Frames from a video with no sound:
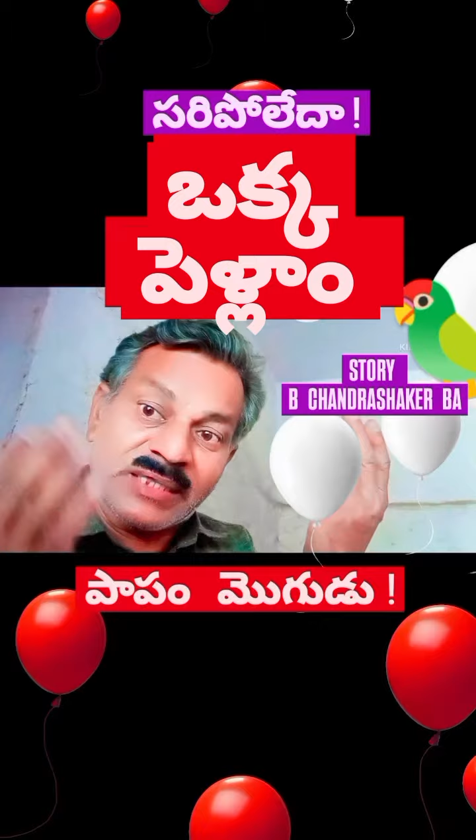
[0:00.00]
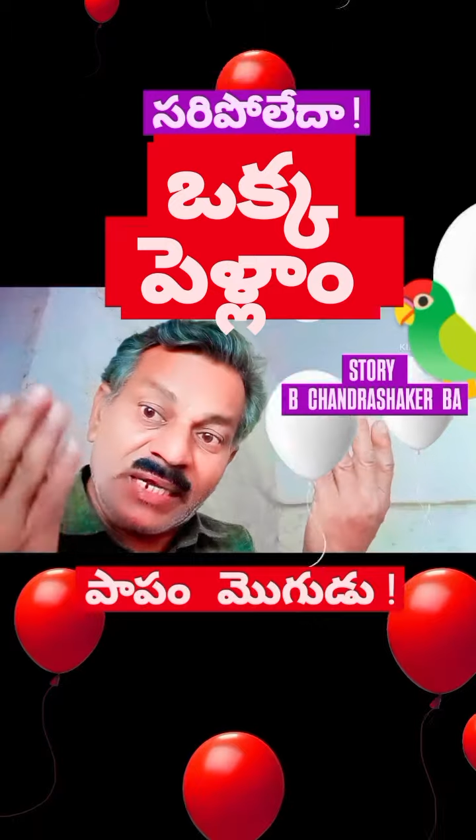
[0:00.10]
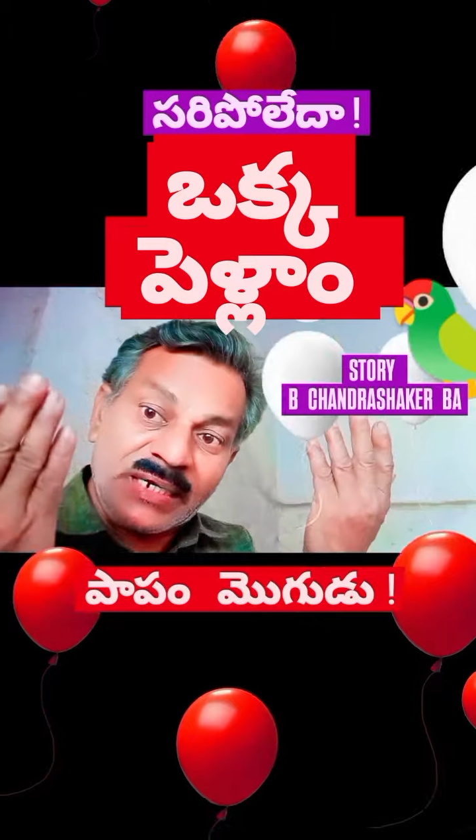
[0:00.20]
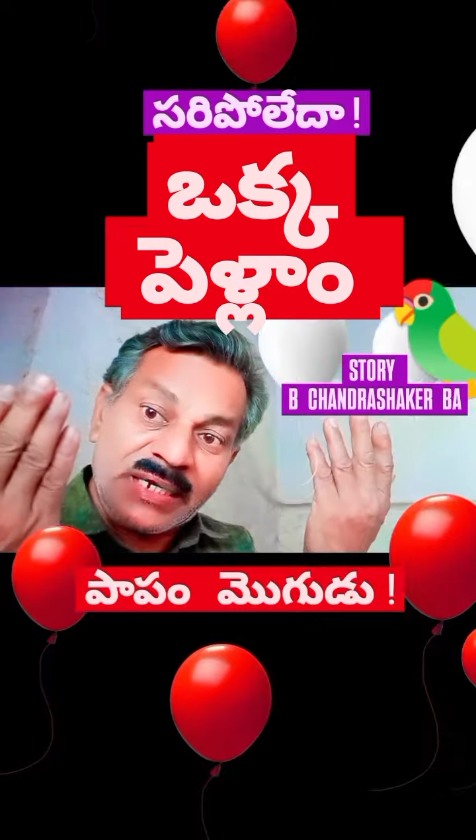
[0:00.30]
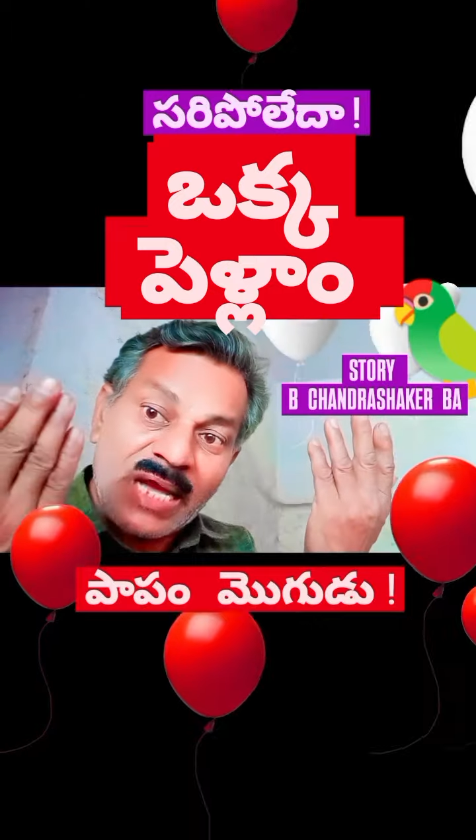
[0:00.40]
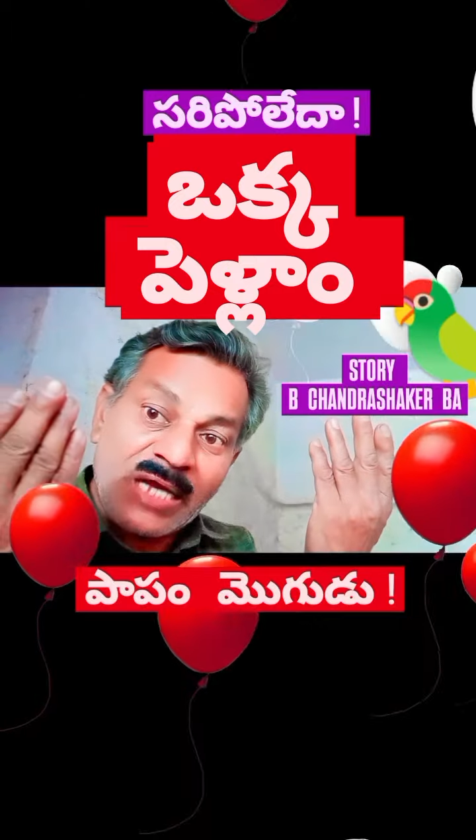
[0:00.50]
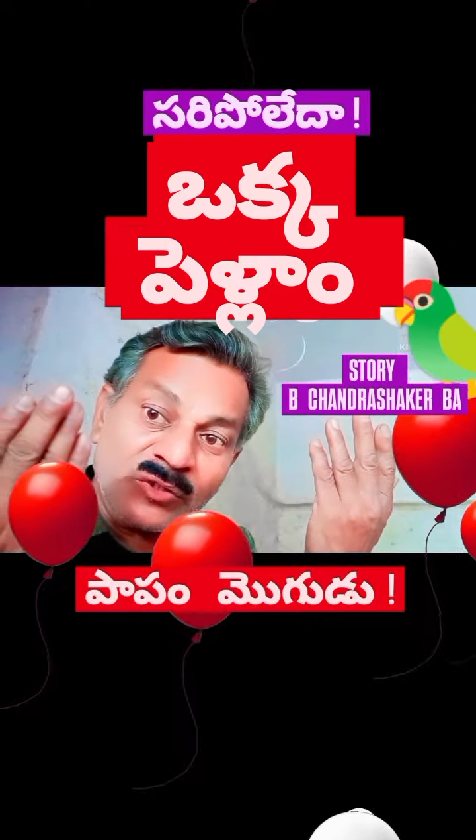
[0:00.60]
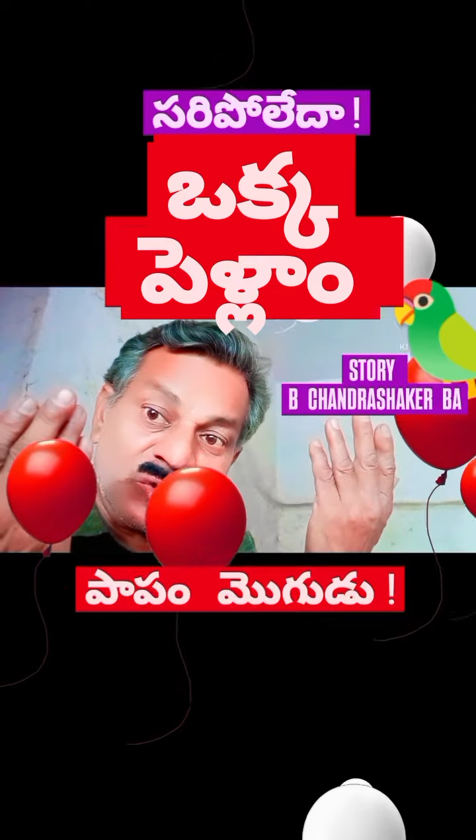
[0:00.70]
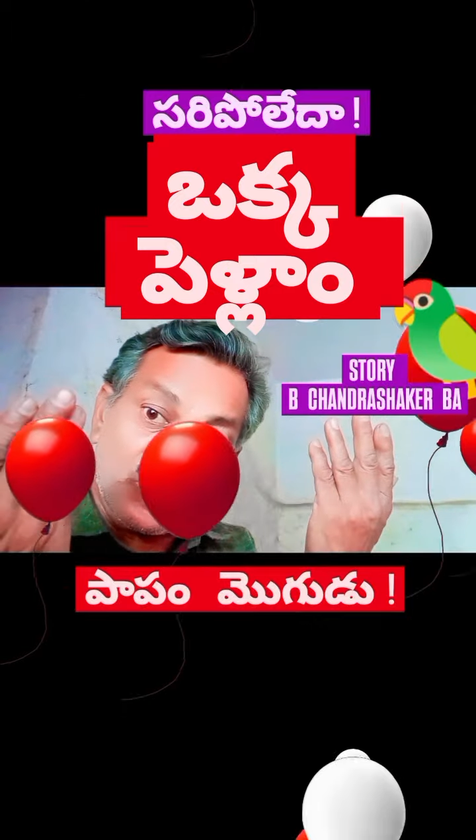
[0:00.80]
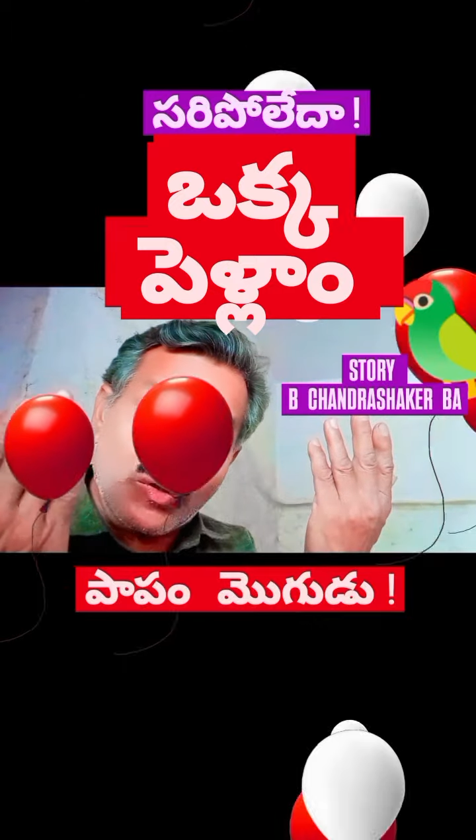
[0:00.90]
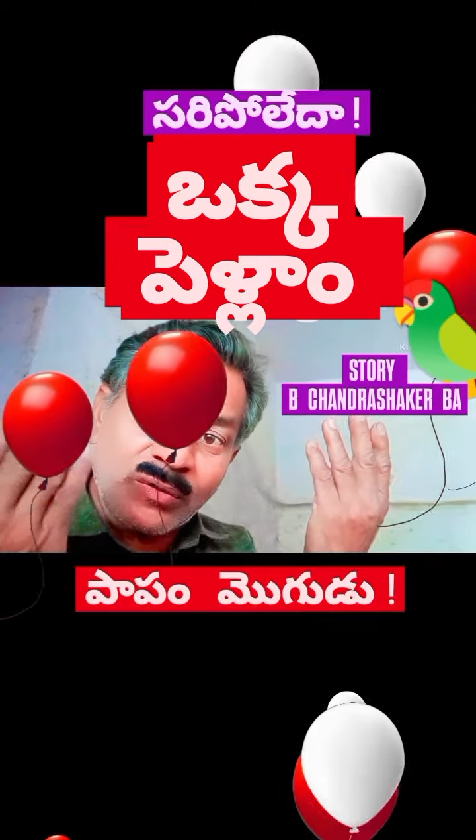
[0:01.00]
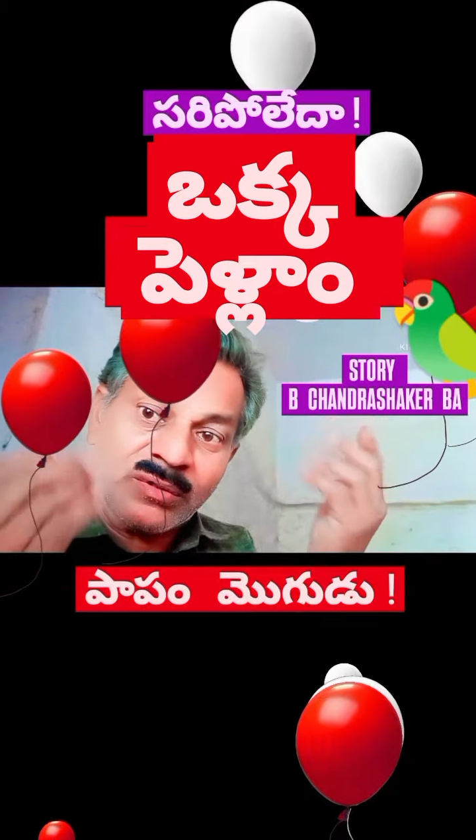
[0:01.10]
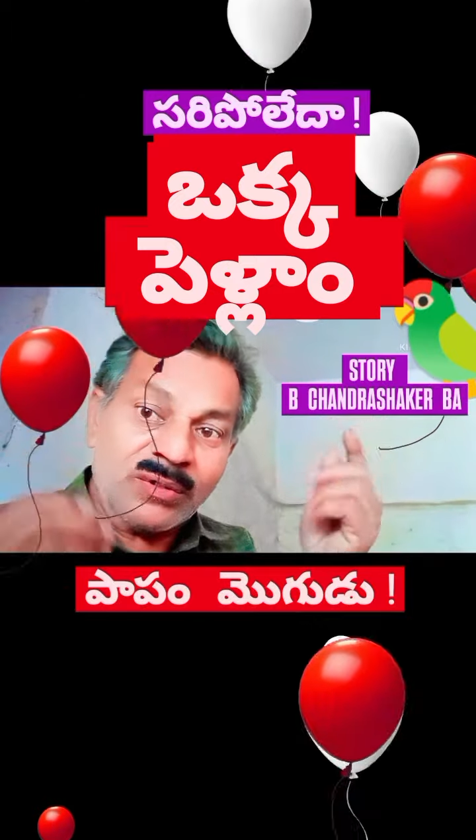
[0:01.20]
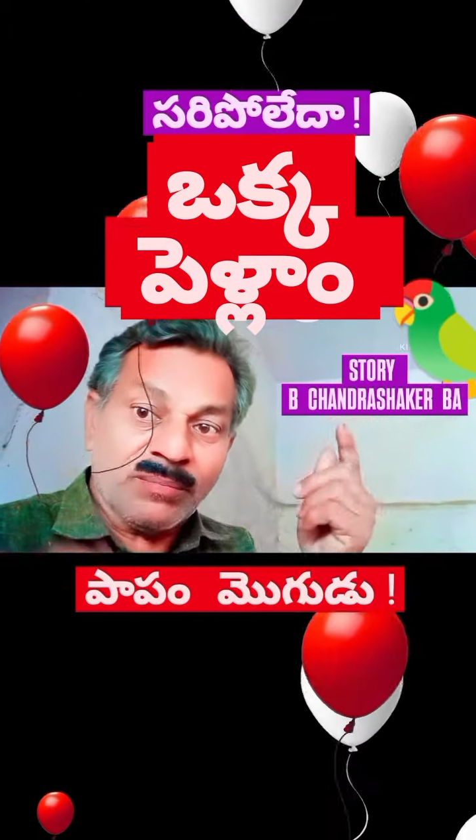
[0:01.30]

ఇద్దరికి ఆస్తులు